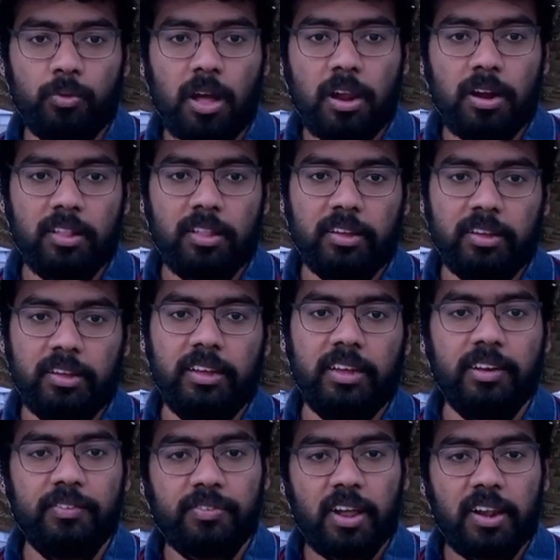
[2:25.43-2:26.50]
உதாரணத்துக்கு
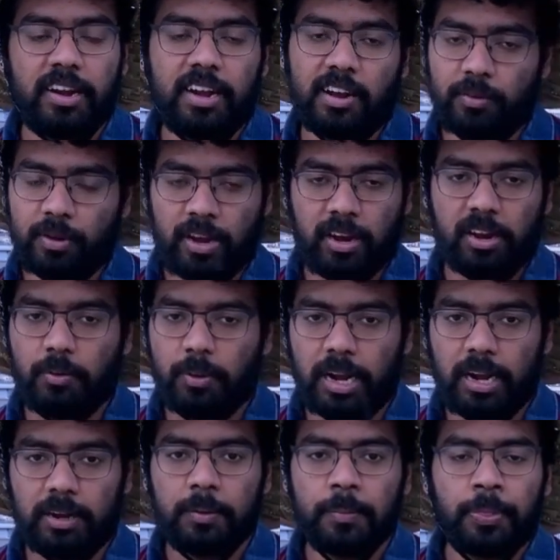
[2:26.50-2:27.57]
இன்ஃப்ராரெட் அண்ட் அல்ட்ரா
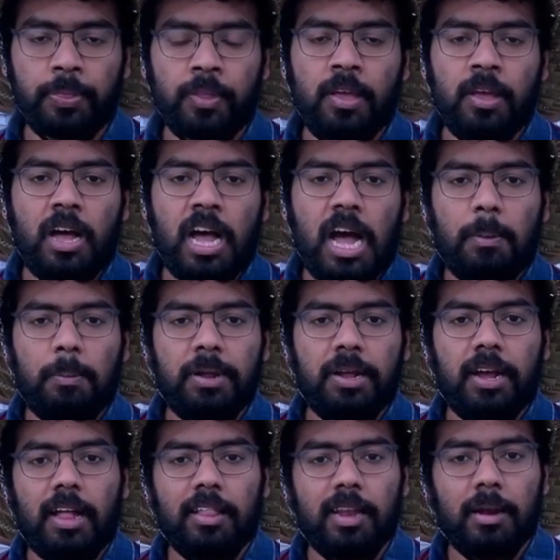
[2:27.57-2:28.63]
வயலட் அப்படி
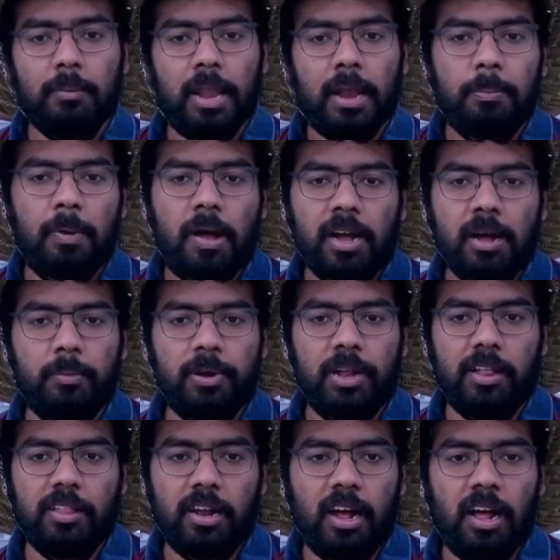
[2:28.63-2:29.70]
அதை நம்மளால் பார்க்க
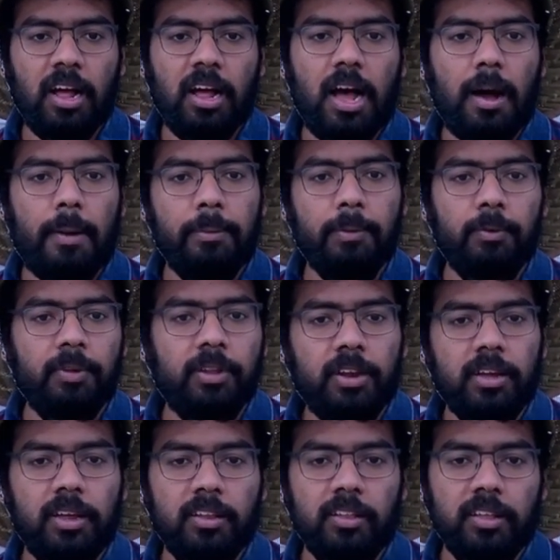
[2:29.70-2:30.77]
முடியாதுன்னா அப்படி ஒன்று
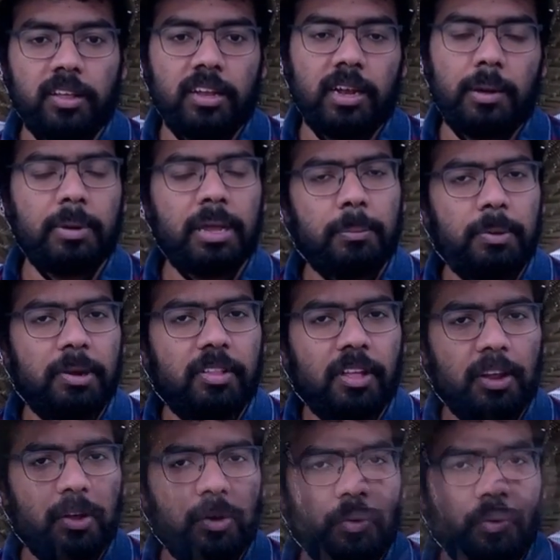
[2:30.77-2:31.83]
இருக்கிறது நமக்கு எப்படி
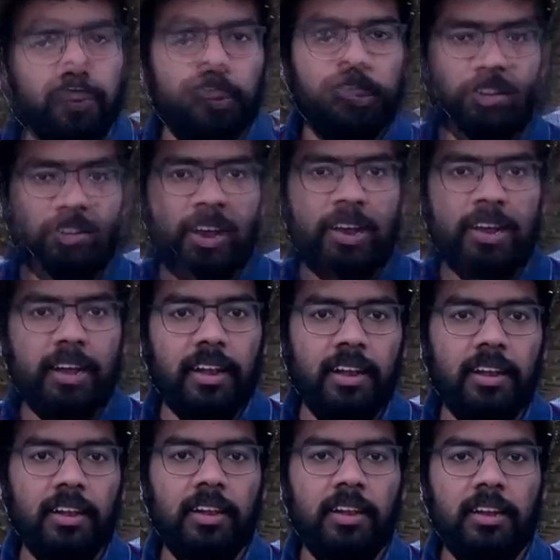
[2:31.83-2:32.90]
தெரியும்
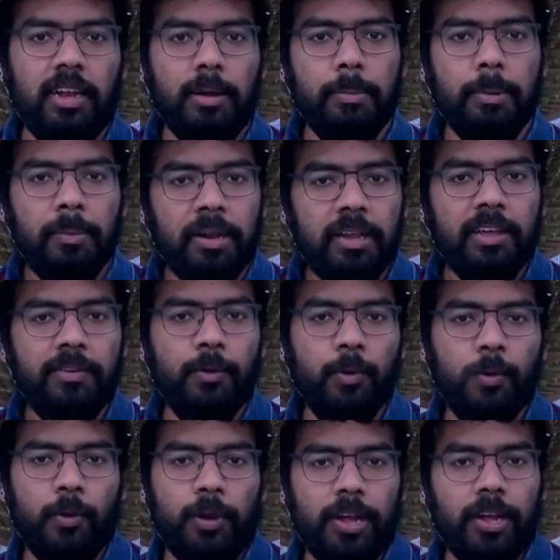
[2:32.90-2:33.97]
விஞ்ஞானிகள் நம்ம
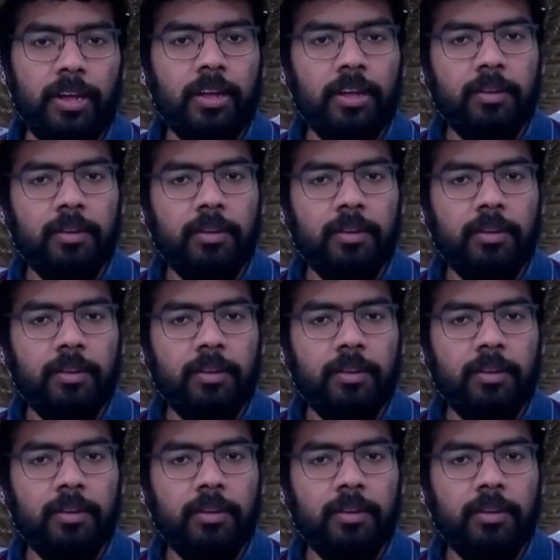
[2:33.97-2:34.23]
மில்கிவேயோட